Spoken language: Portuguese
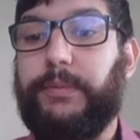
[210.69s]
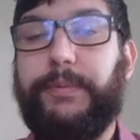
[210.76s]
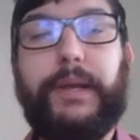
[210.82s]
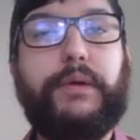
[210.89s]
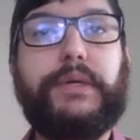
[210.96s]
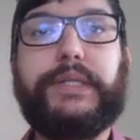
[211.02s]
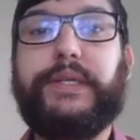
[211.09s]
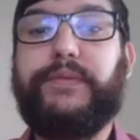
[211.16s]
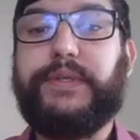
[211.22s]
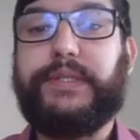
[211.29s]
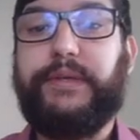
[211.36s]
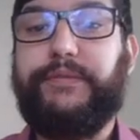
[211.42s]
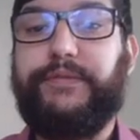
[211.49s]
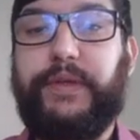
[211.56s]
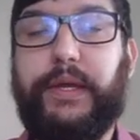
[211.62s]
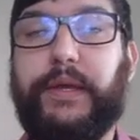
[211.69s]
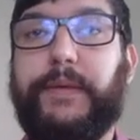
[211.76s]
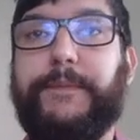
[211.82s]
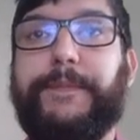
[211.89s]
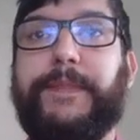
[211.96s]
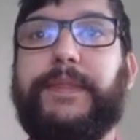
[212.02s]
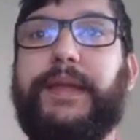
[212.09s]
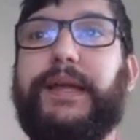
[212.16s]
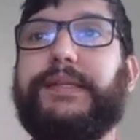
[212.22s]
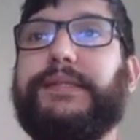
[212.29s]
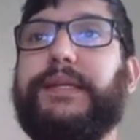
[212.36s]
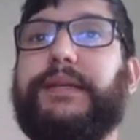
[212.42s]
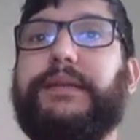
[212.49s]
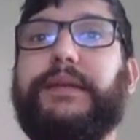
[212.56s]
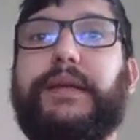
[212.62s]
A primeira coisa que você vê, né?
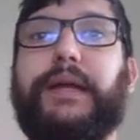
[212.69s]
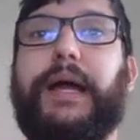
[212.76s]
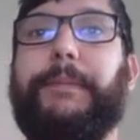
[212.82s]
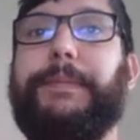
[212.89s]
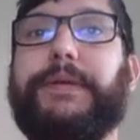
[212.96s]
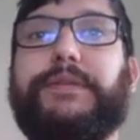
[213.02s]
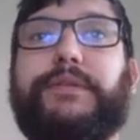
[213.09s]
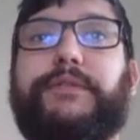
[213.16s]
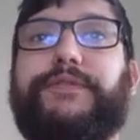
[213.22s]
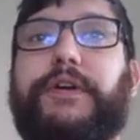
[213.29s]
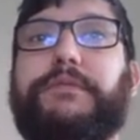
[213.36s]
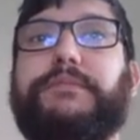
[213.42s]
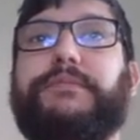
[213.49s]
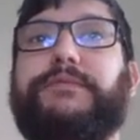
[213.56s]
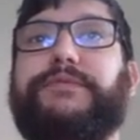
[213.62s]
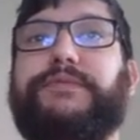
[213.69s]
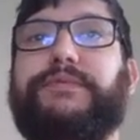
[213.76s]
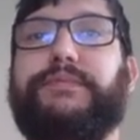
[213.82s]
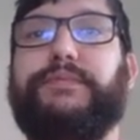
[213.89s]
Se a pessoa faz um.